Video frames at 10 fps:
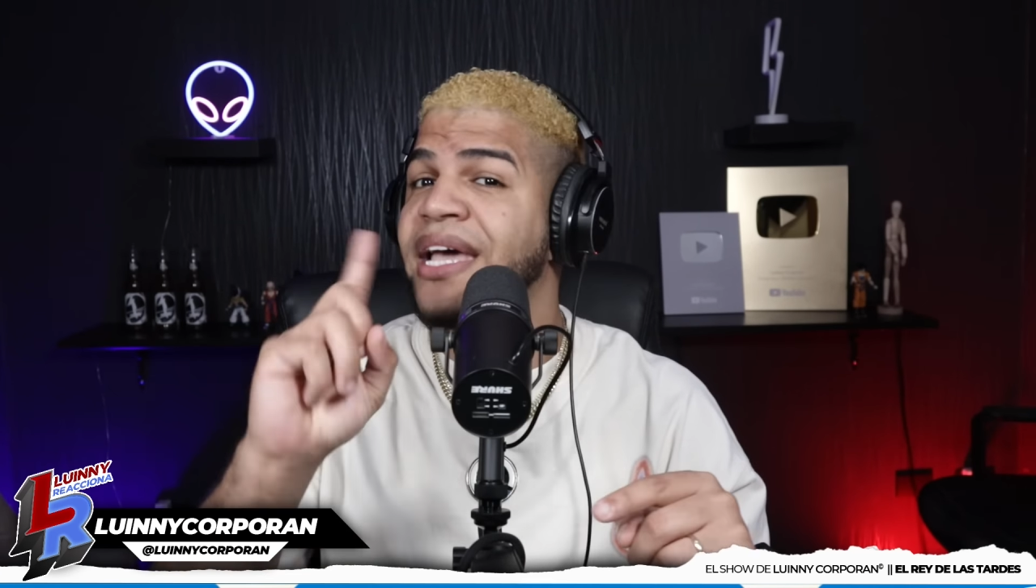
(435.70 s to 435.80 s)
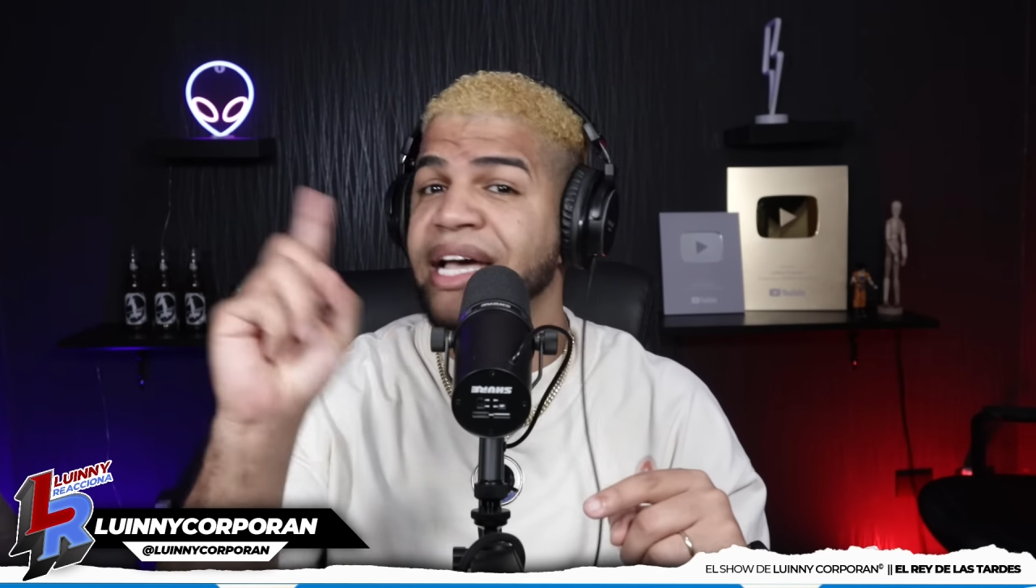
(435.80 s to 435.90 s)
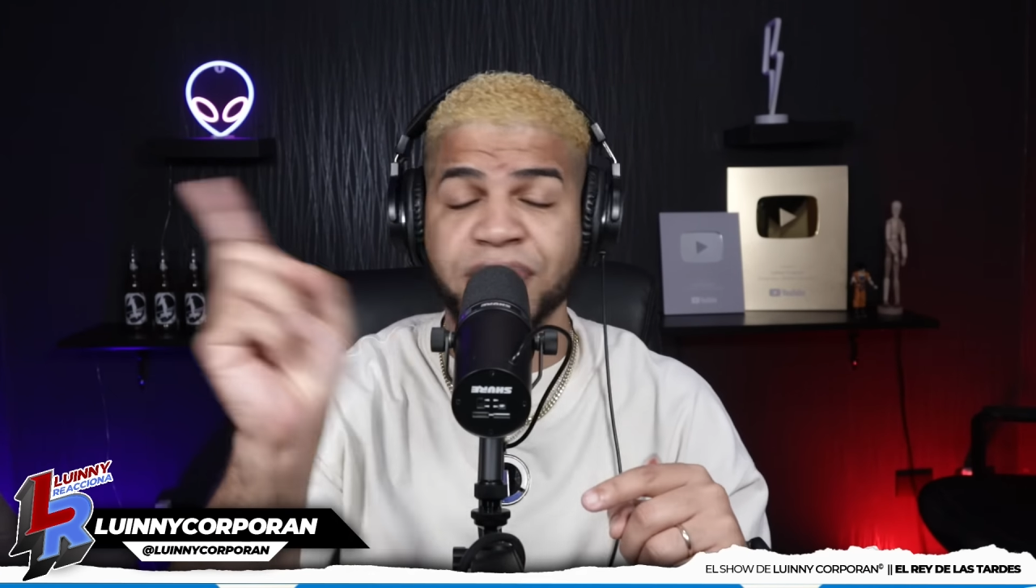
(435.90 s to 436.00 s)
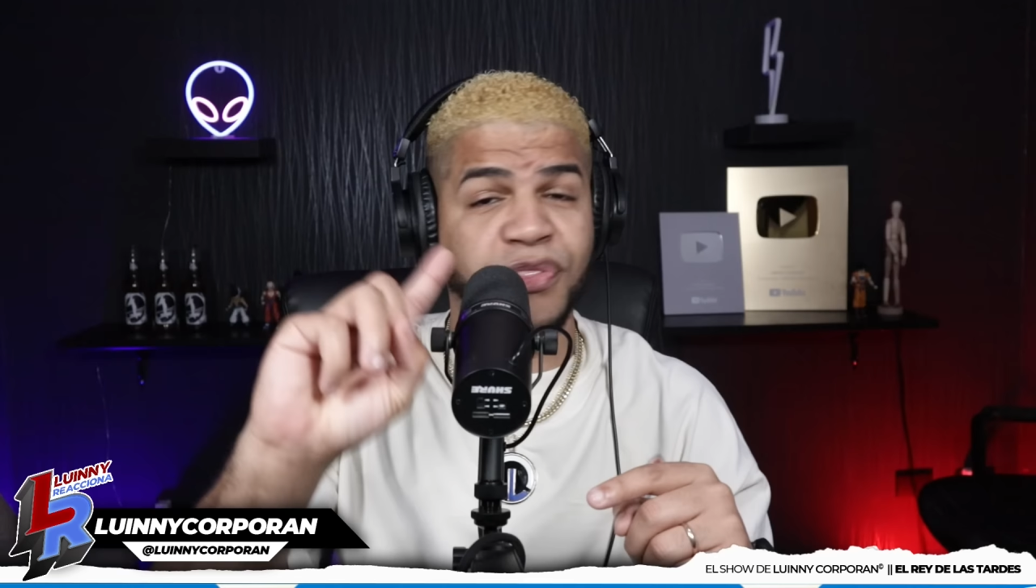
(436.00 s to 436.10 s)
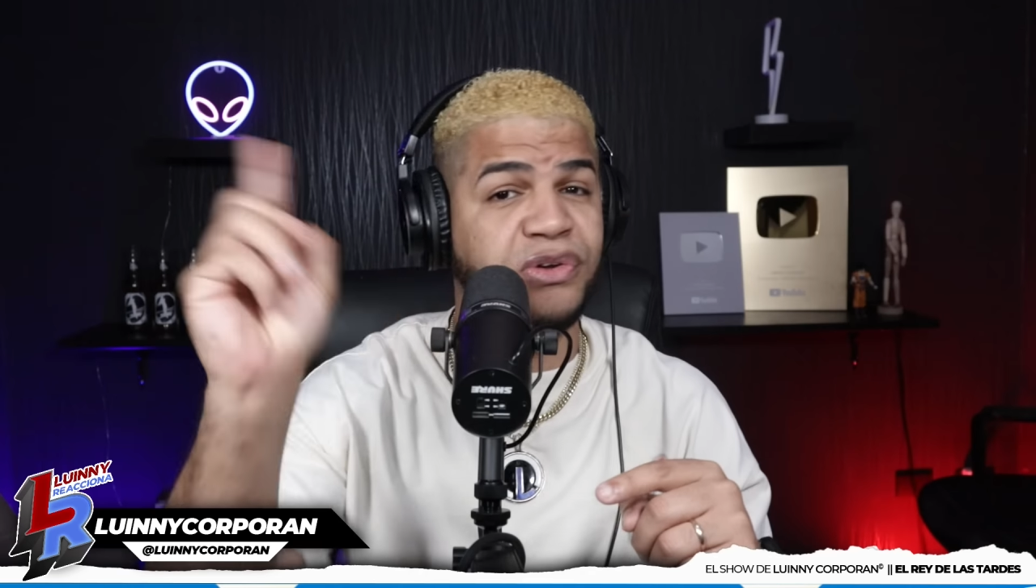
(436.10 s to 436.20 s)

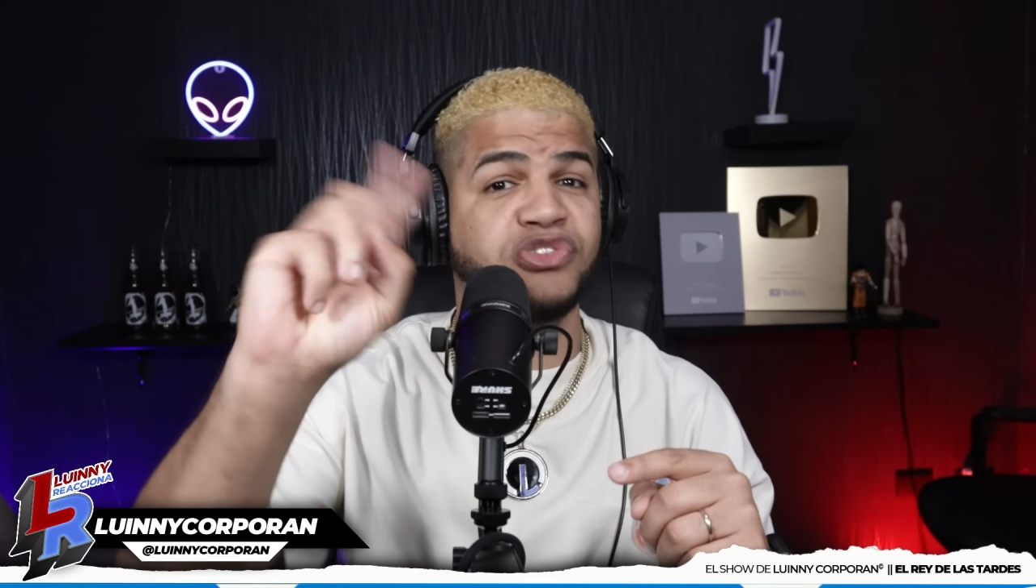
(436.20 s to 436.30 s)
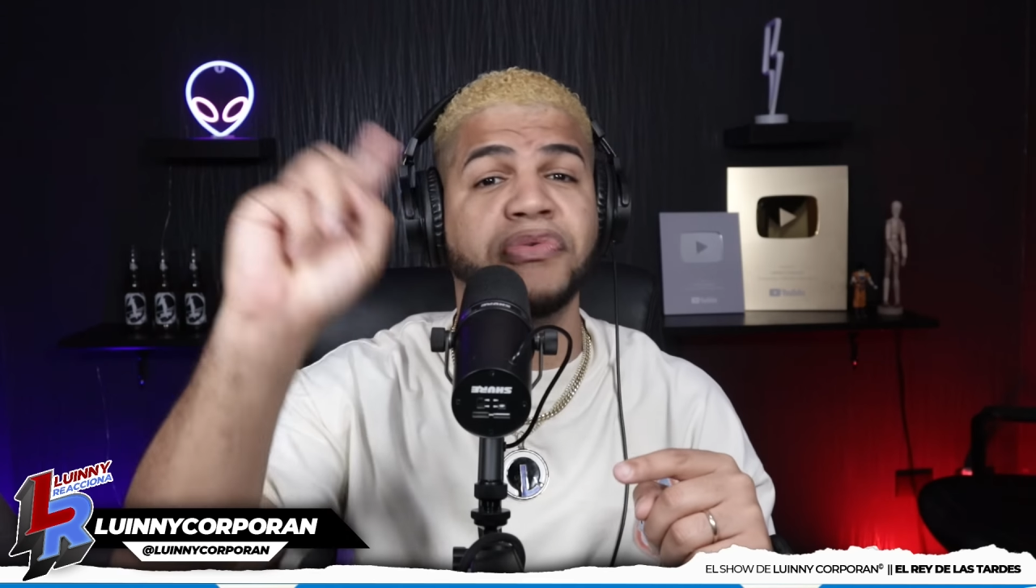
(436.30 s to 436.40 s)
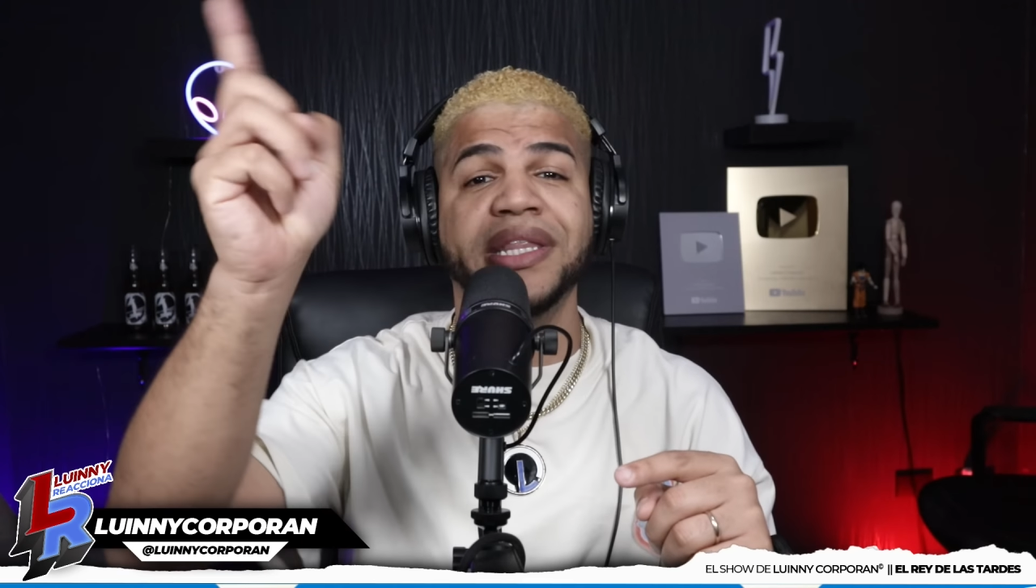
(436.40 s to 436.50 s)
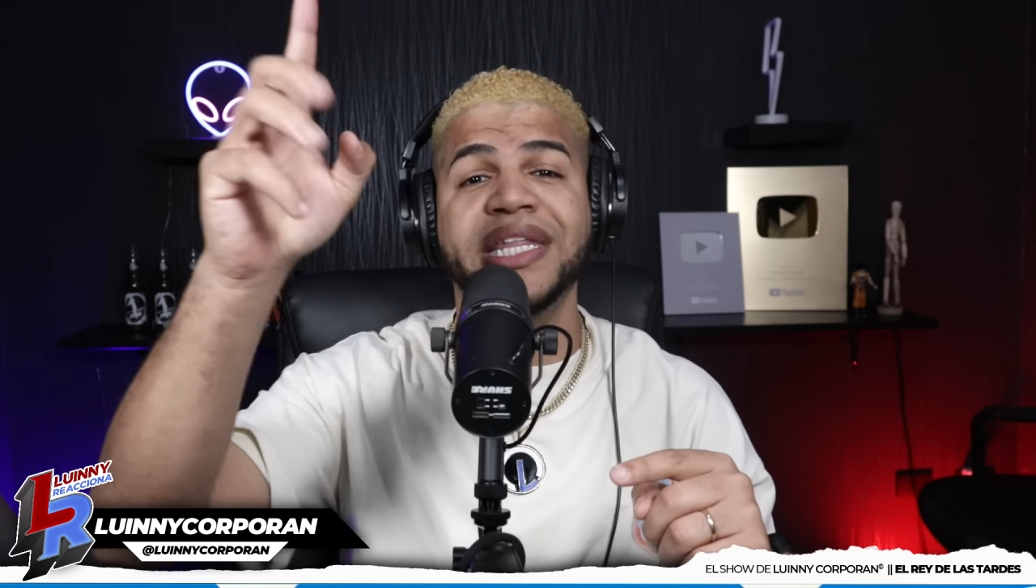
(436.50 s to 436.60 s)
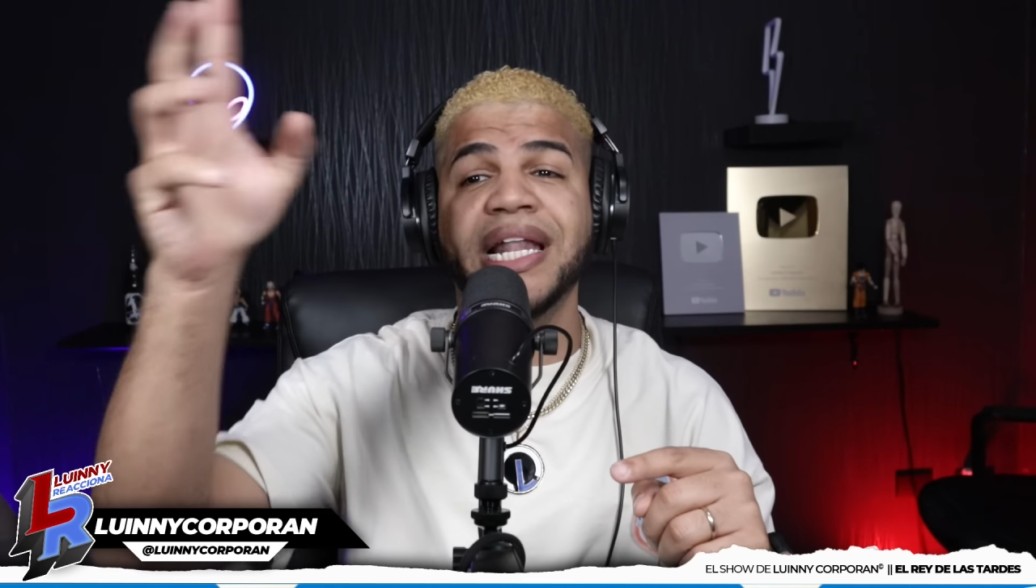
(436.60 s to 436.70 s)
no
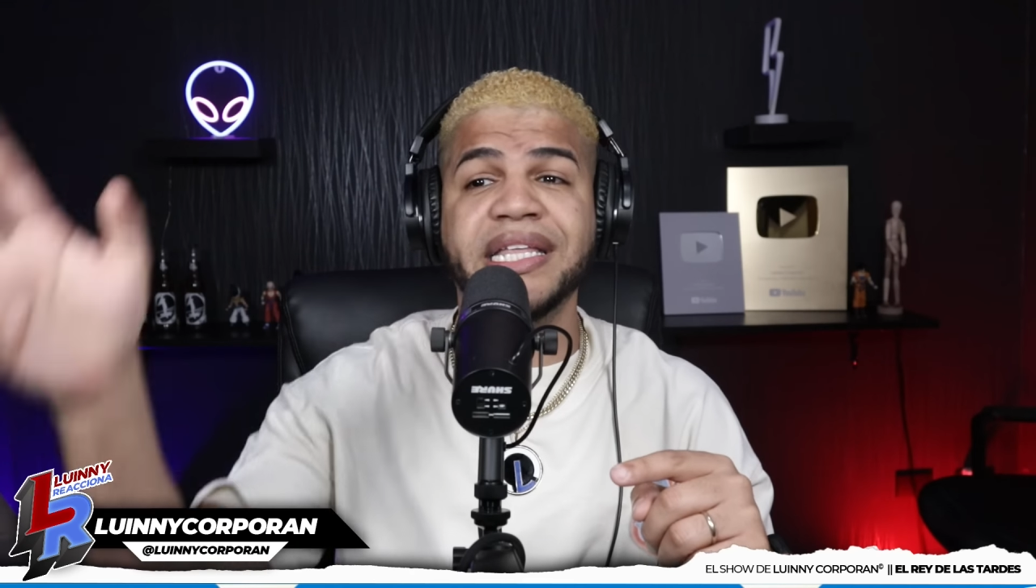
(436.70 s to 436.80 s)
suben ni el